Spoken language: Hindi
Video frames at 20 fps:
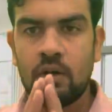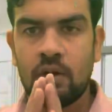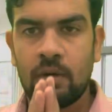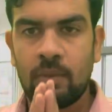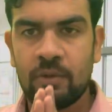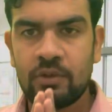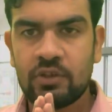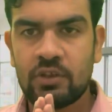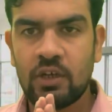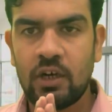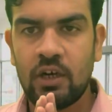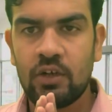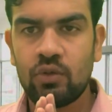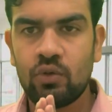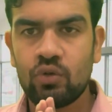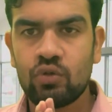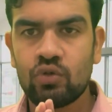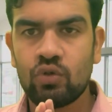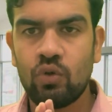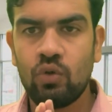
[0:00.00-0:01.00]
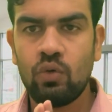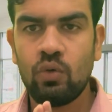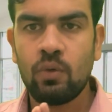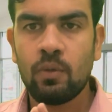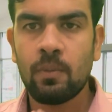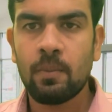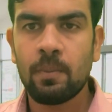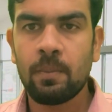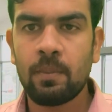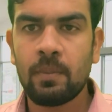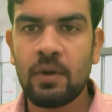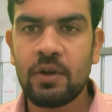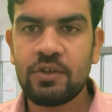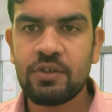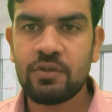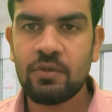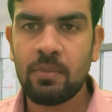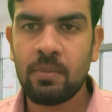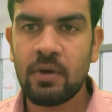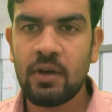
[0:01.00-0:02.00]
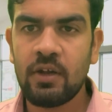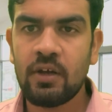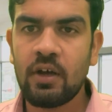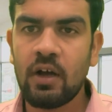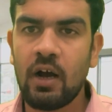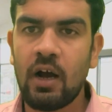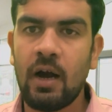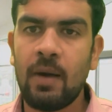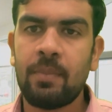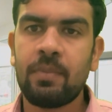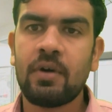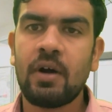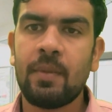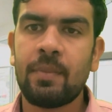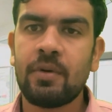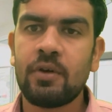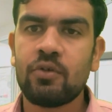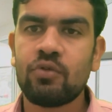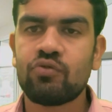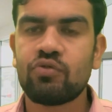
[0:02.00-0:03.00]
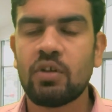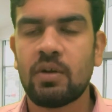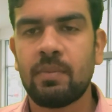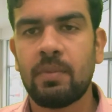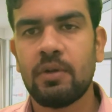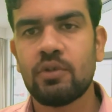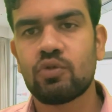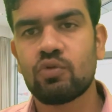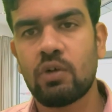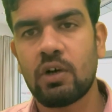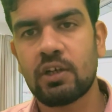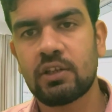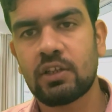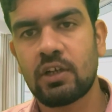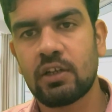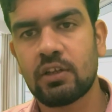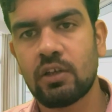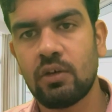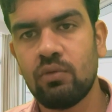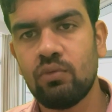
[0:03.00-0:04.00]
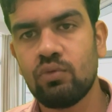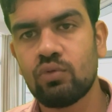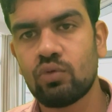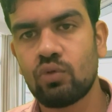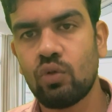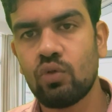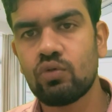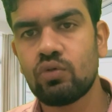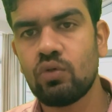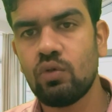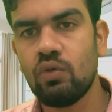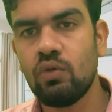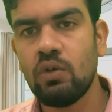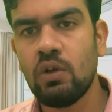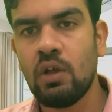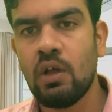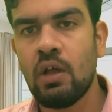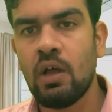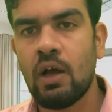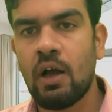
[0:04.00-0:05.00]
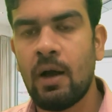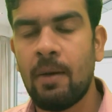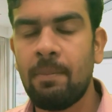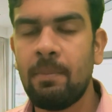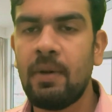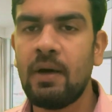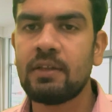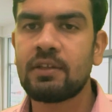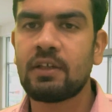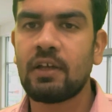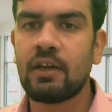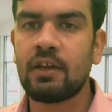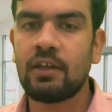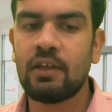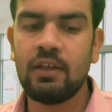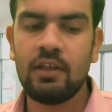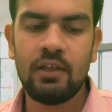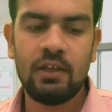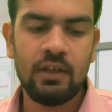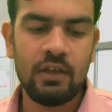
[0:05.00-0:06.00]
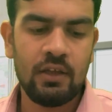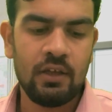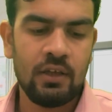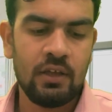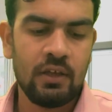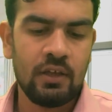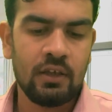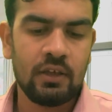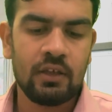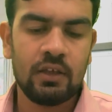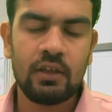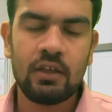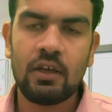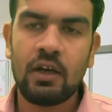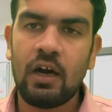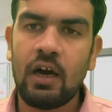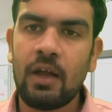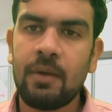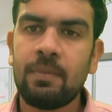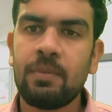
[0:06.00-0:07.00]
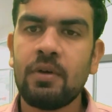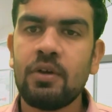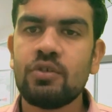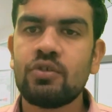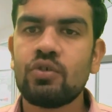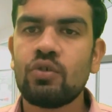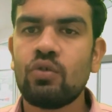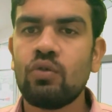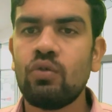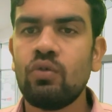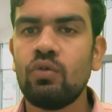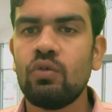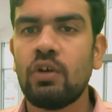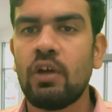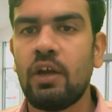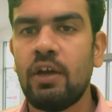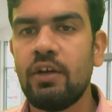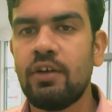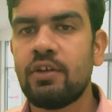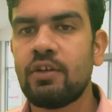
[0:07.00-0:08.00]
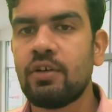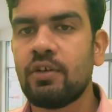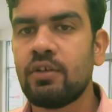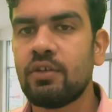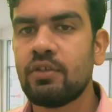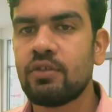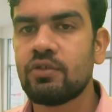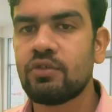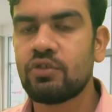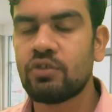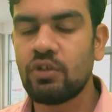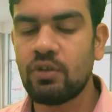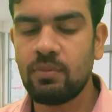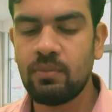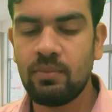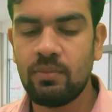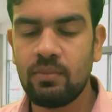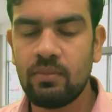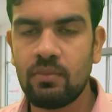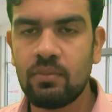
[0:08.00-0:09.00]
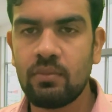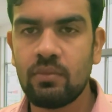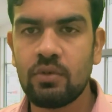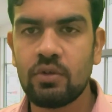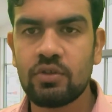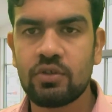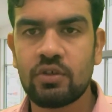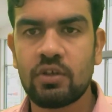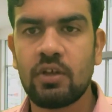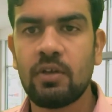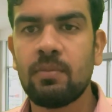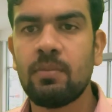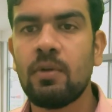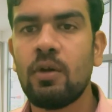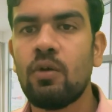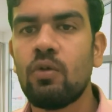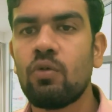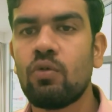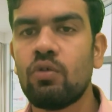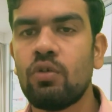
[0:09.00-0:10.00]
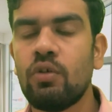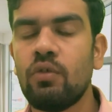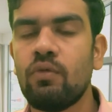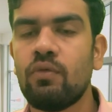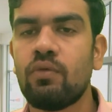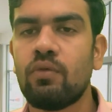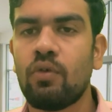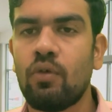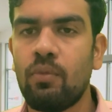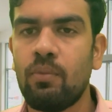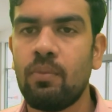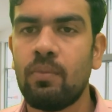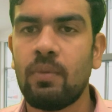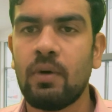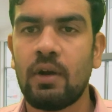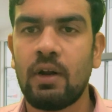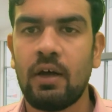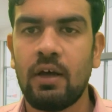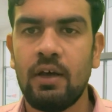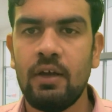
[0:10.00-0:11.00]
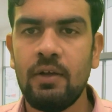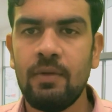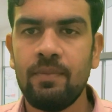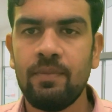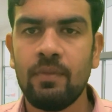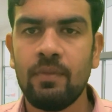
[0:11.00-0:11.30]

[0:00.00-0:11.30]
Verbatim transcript: नमस्कार दोस्तों मैं शिव मलिक आपका अपने चैनल पर स्वागत करता हूं दोस्तों हम बात करेंगे कि आर पी जीरो एट जिन स्कीम में लोगों ने फॉर्म भरा है